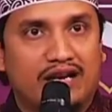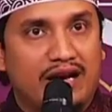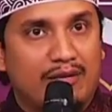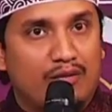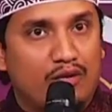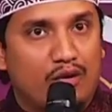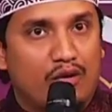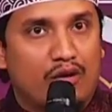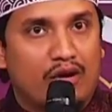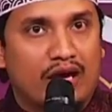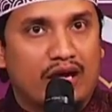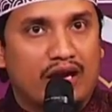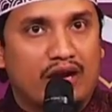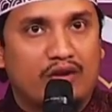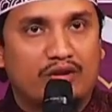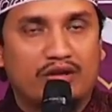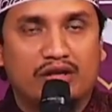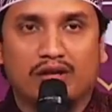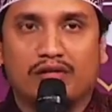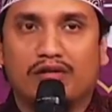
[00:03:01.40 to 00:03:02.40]
আবু হরাইরা
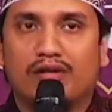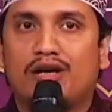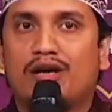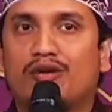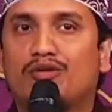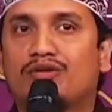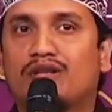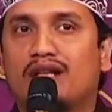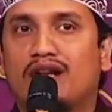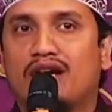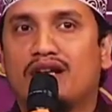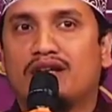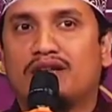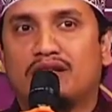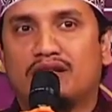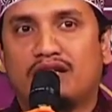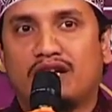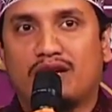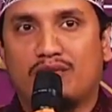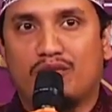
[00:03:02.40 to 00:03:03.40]
রদিয়াল্লাহ তালান
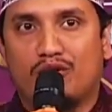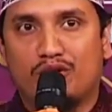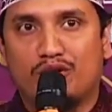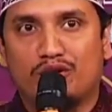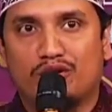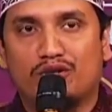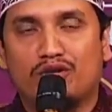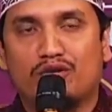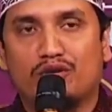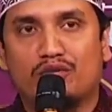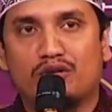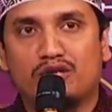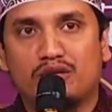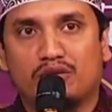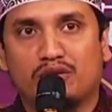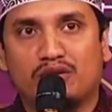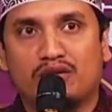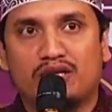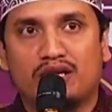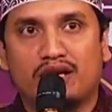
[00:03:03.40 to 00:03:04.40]
থেকে বর্ণিত নবীজি
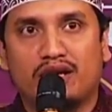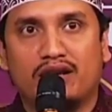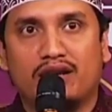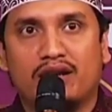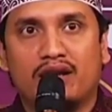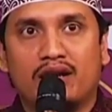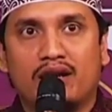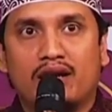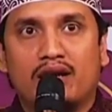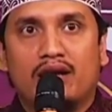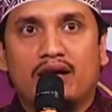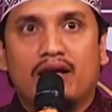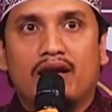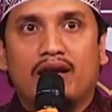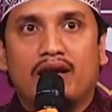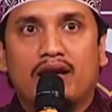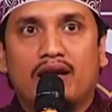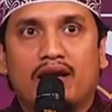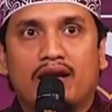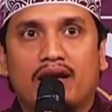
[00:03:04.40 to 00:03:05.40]
বলছেন
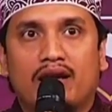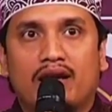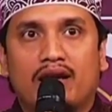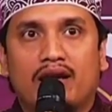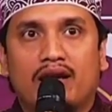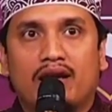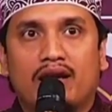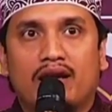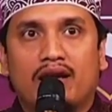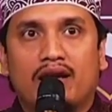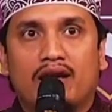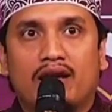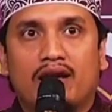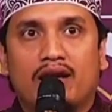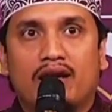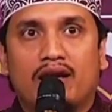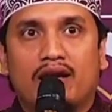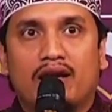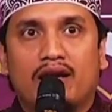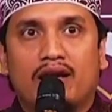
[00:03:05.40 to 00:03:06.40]
লা
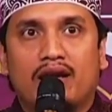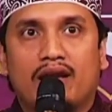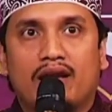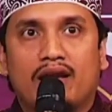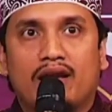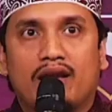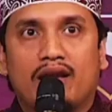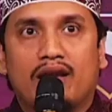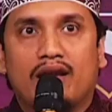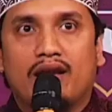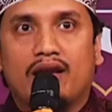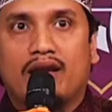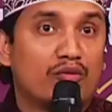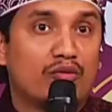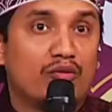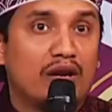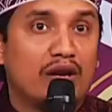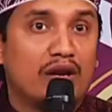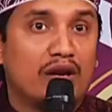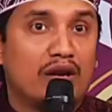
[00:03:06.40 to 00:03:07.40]
ইয়াজতামিউ হুব্বু
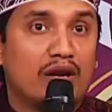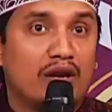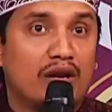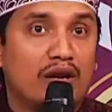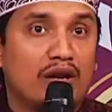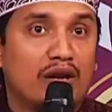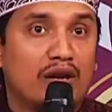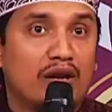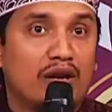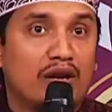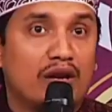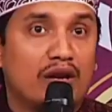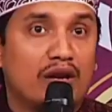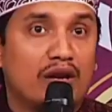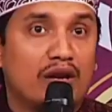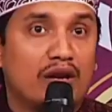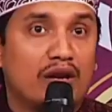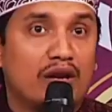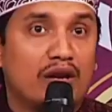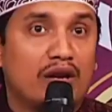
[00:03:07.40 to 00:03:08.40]
হাউলাইল আরবা
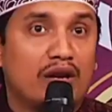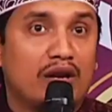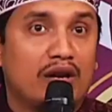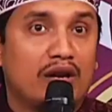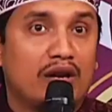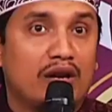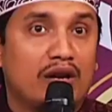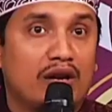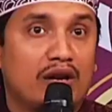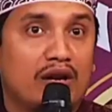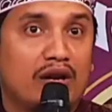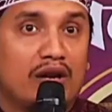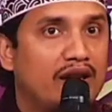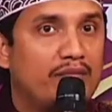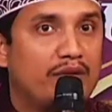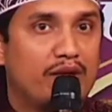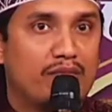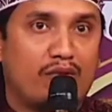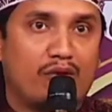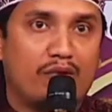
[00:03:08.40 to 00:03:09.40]
ইল্লা ফি
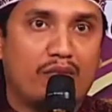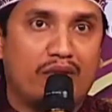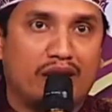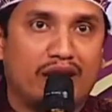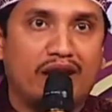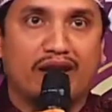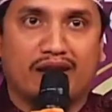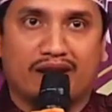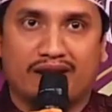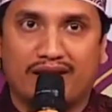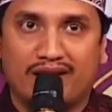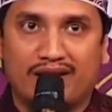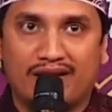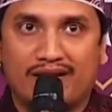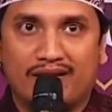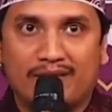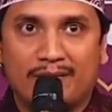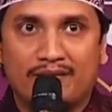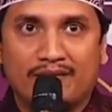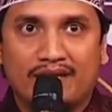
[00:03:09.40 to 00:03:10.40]
কলবি মুমিনিন
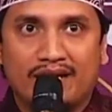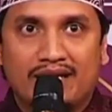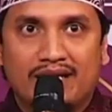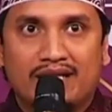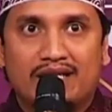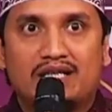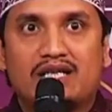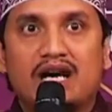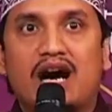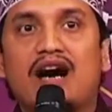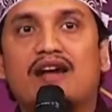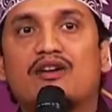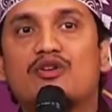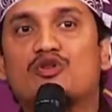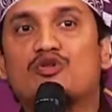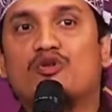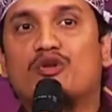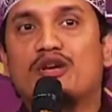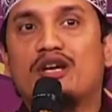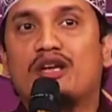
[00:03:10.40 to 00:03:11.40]

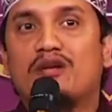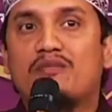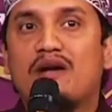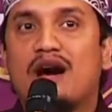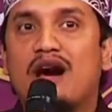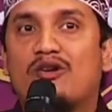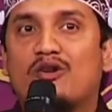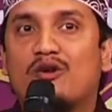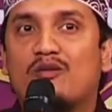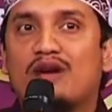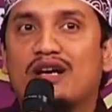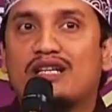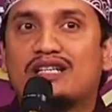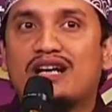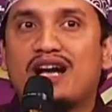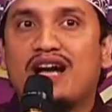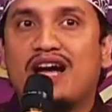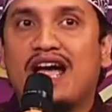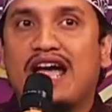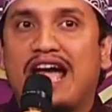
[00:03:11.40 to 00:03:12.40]
চারজনের
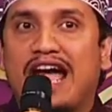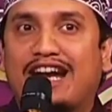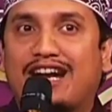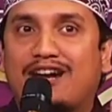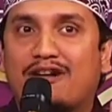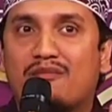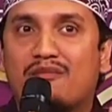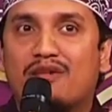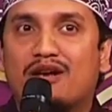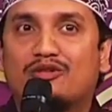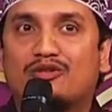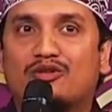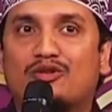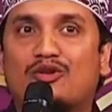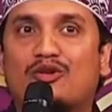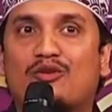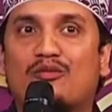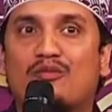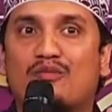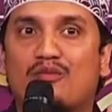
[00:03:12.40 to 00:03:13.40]
ভালোবাসা একমাত্র
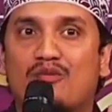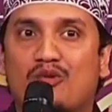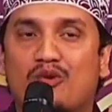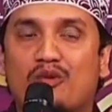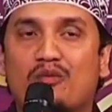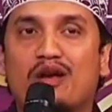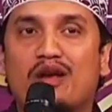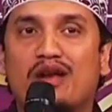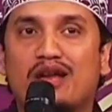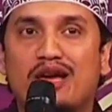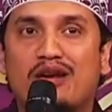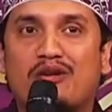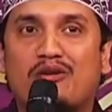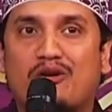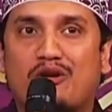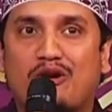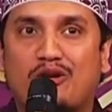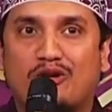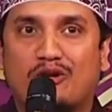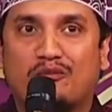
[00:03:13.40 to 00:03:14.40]
মুমিনের
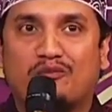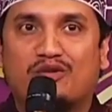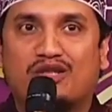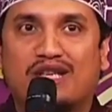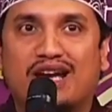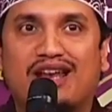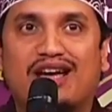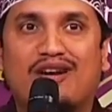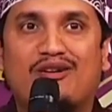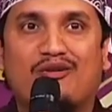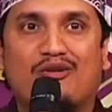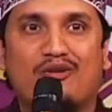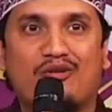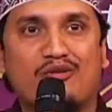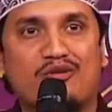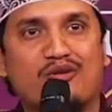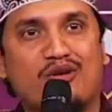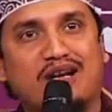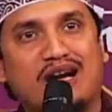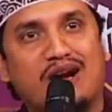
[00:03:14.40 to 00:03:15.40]
কলব ছাড়া
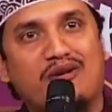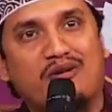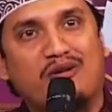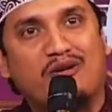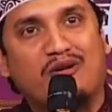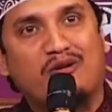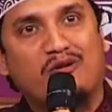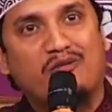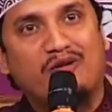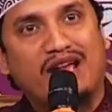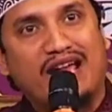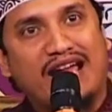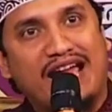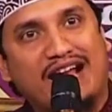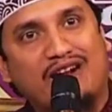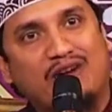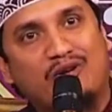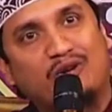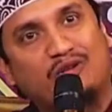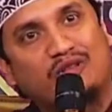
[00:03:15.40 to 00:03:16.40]
অন্য কারো কলবে
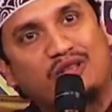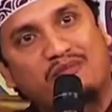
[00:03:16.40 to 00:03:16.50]
এক হতে